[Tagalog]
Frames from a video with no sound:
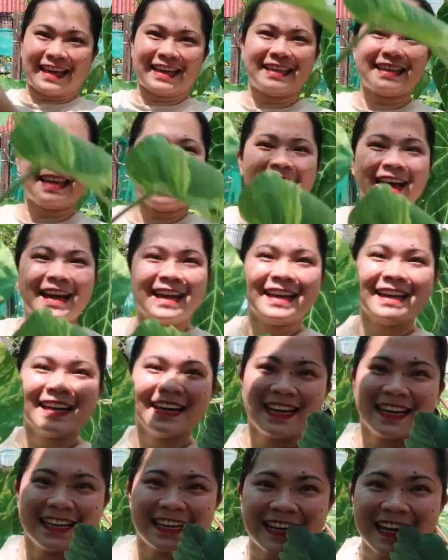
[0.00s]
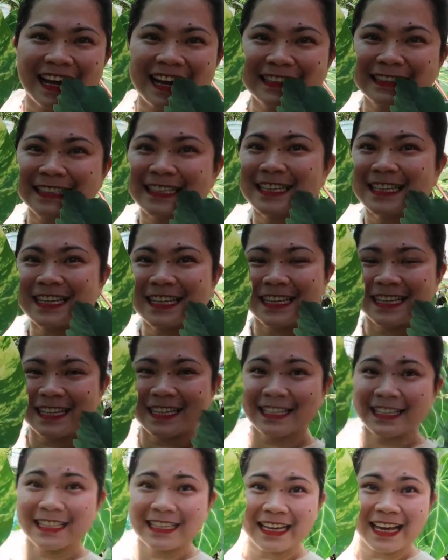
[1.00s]
Ayan! ang
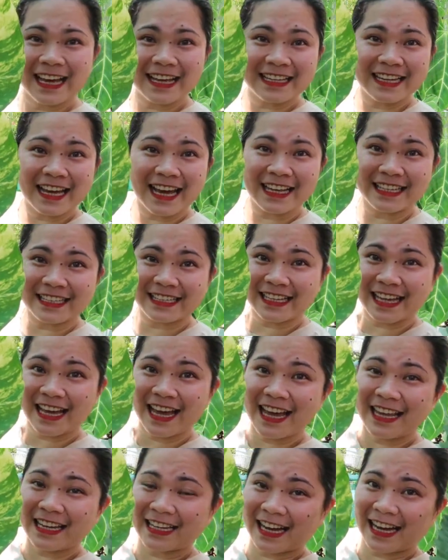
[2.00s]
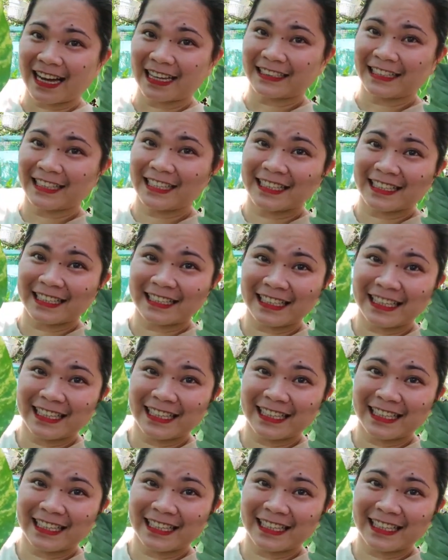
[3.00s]
ating, ayan, yan, ang ating